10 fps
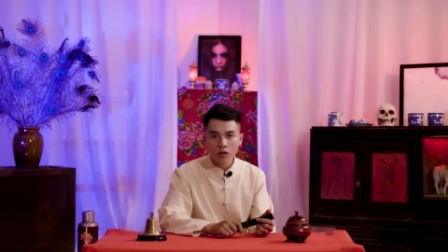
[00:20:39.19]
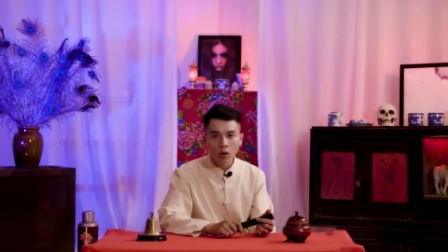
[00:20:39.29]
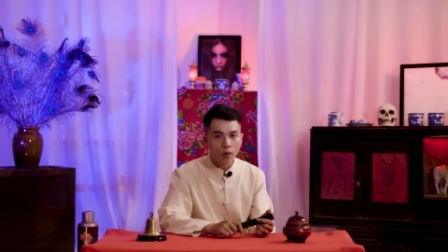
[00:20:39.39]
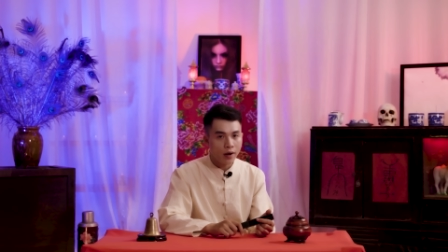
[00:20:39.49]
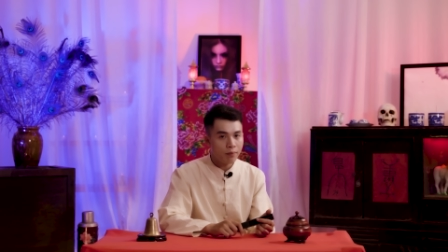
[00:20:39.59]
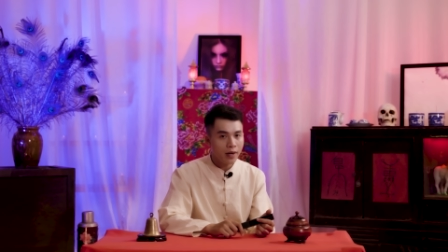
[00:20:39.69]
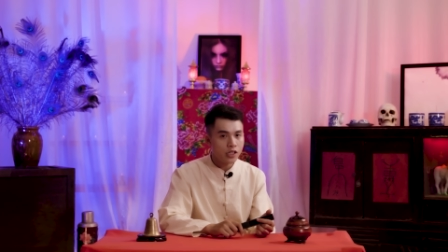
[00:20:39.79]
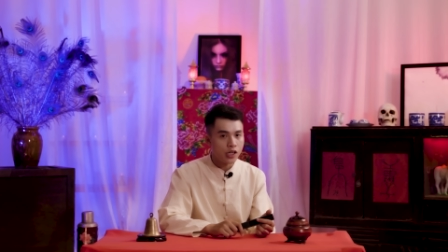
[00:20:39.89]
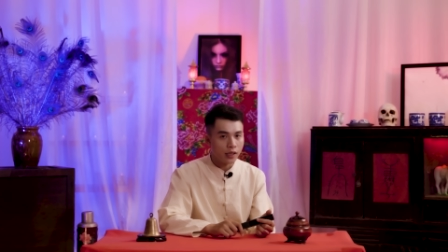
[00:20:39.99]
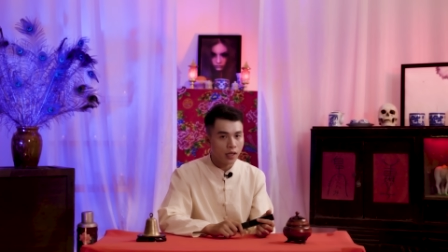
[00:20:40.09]
Nó quên
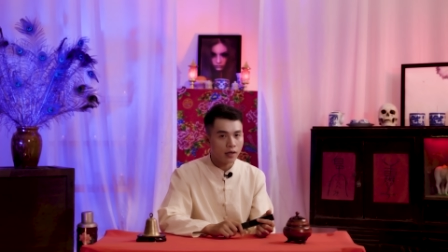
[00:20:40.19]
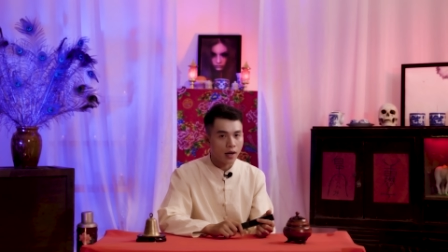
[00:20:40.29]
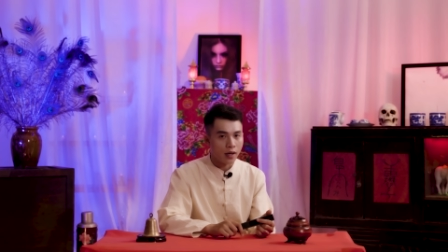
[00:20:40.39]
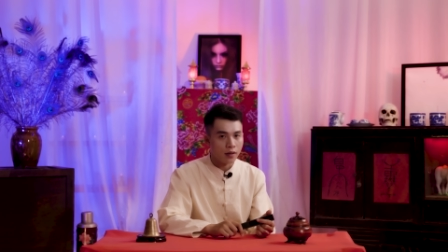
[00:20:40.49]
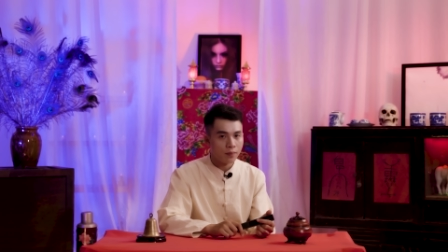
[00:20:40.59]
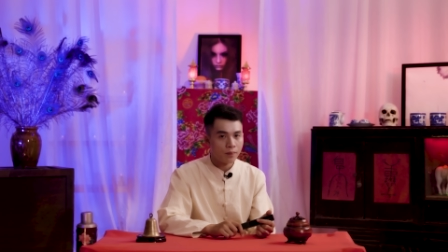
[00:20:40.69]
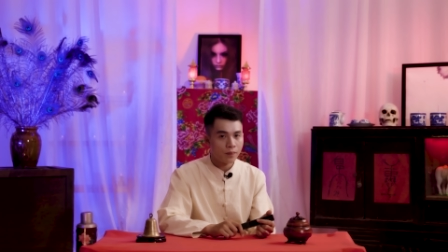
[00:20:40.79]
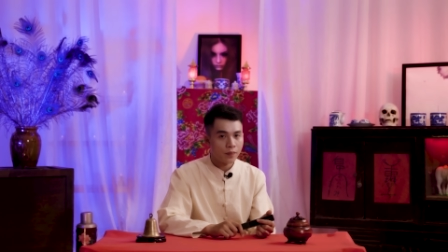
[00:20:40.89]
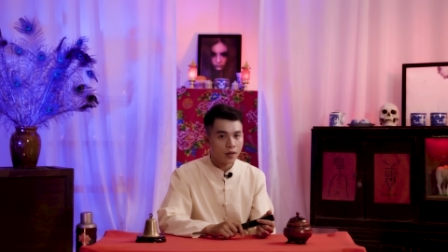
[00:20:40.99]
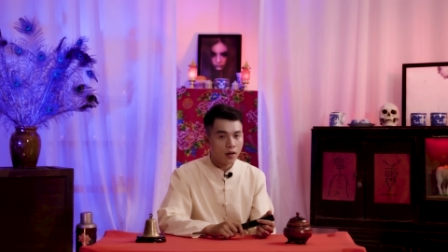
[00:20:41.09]
mất chi tiết này.
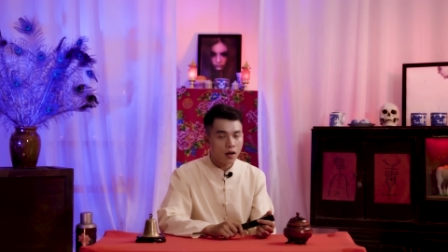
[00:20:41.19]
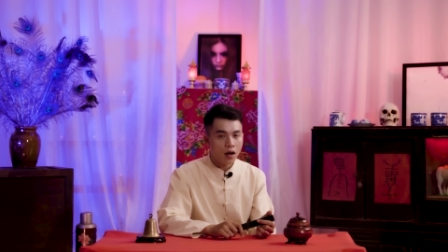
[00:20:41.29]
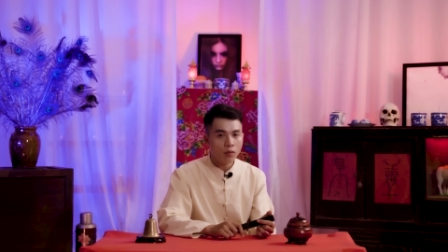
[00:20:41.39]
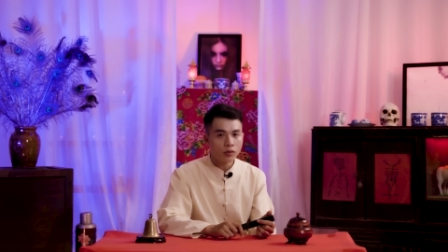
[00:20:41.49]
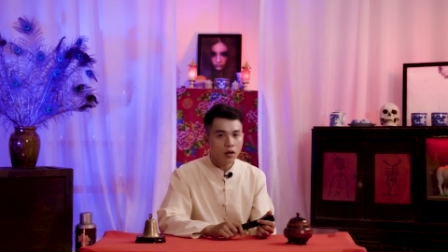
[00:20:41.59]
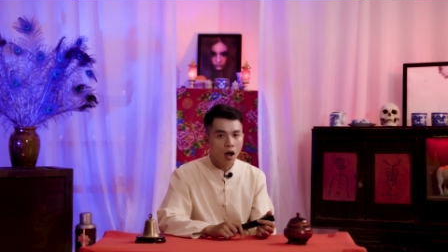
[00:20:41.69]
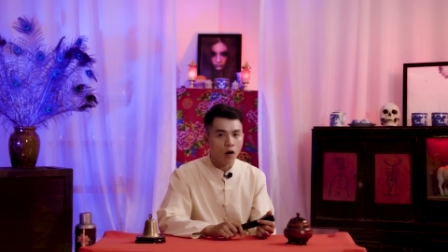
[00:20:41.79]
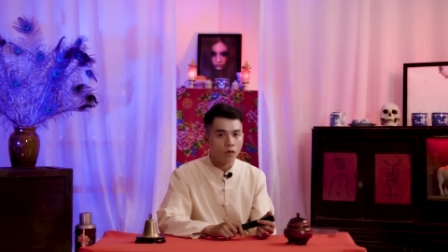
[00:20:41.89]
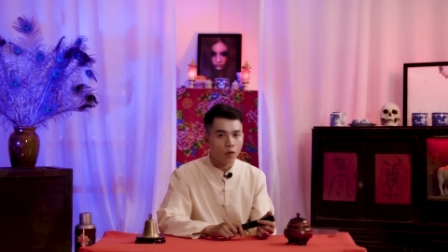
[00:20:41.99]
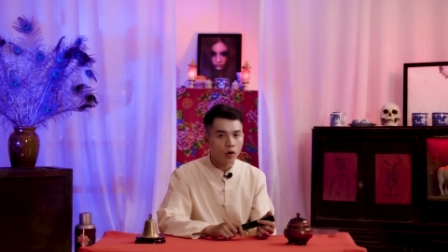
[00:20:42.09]
Ông Tư
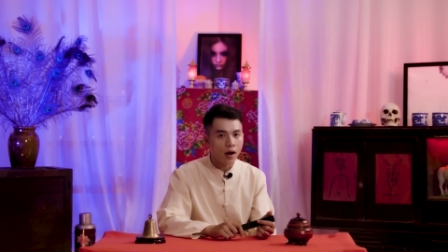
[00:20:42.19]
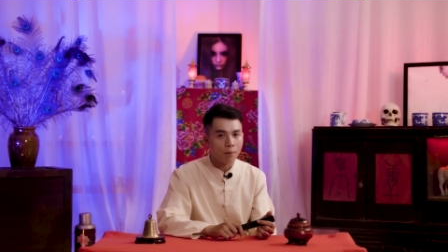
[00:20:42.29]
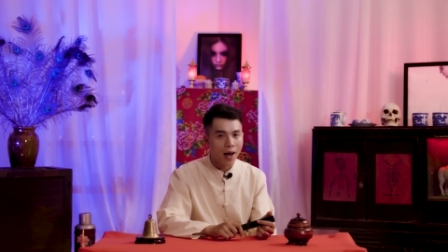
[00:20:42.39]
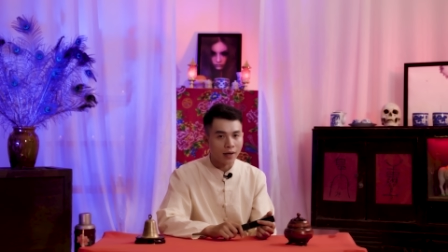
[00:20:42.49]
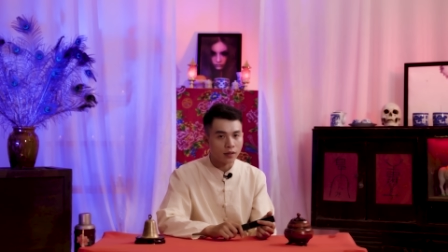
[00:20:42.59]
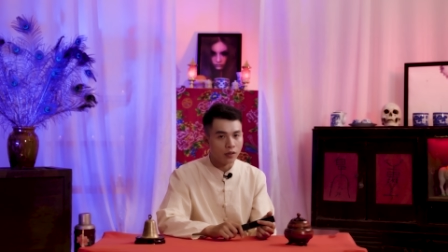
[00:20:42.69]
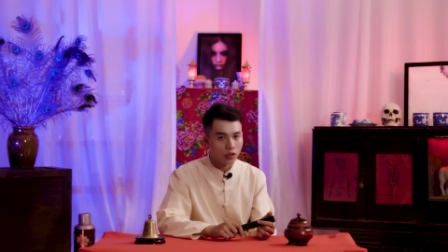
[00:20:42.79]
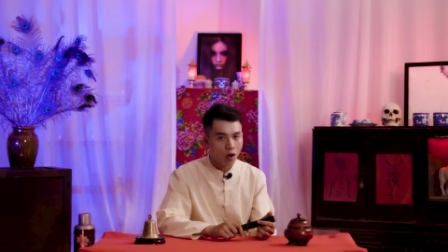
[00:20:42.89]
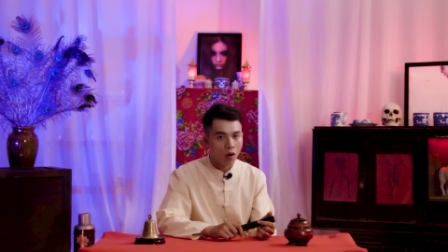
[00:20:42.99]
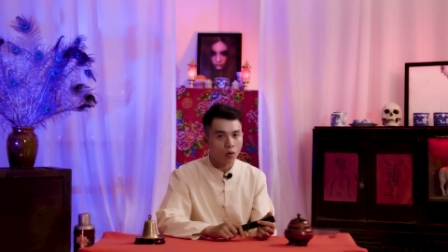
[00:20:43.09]
Hậu vốn là bạn từ
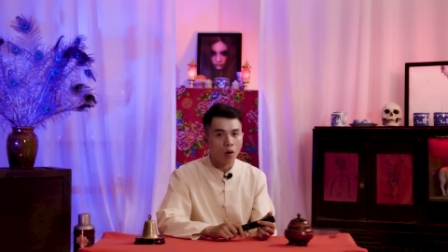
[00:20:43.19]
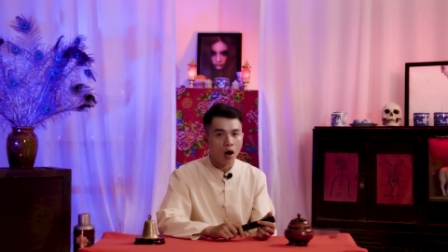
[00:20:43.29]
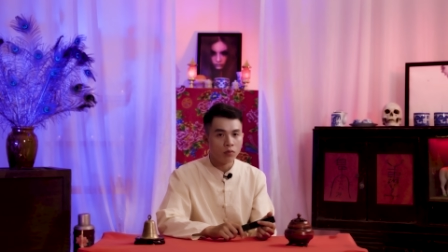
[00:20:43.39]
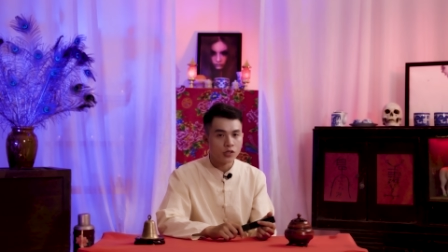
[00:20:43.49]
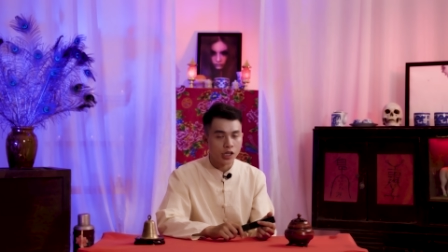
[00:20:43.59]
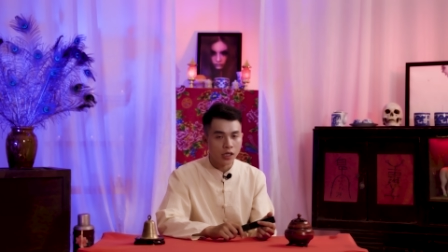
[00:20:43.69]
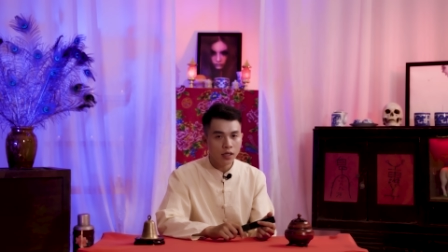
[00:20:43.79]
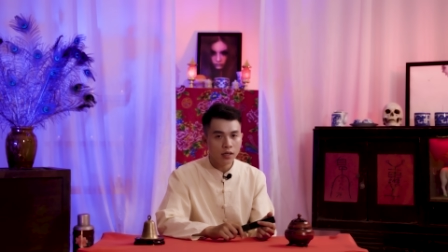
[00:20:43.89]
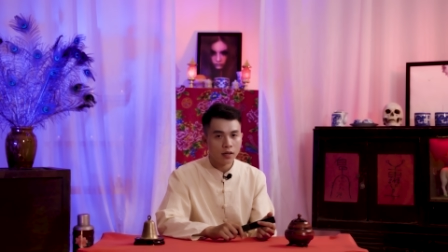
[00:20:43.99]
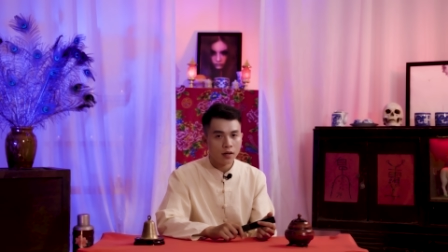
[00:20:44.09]
nhỏ của ông Chín.